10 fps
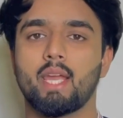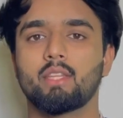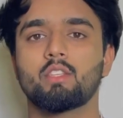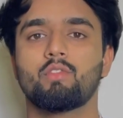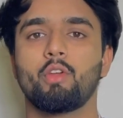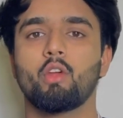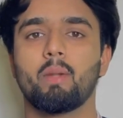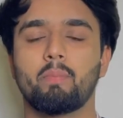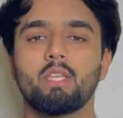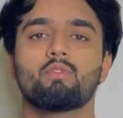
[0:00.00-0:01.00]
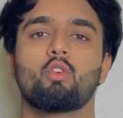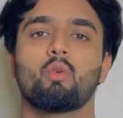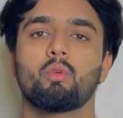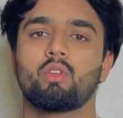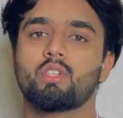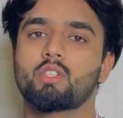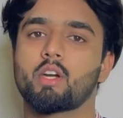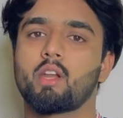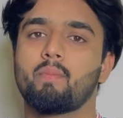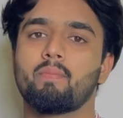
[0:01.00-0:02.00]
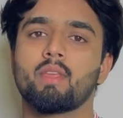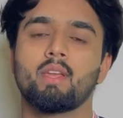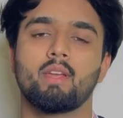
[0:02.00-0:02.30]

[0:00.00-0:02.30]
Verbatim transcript: लाइक दिस वीडियो एंड प्लीज़ फॉलो मी ऑन इंस्टाग्राम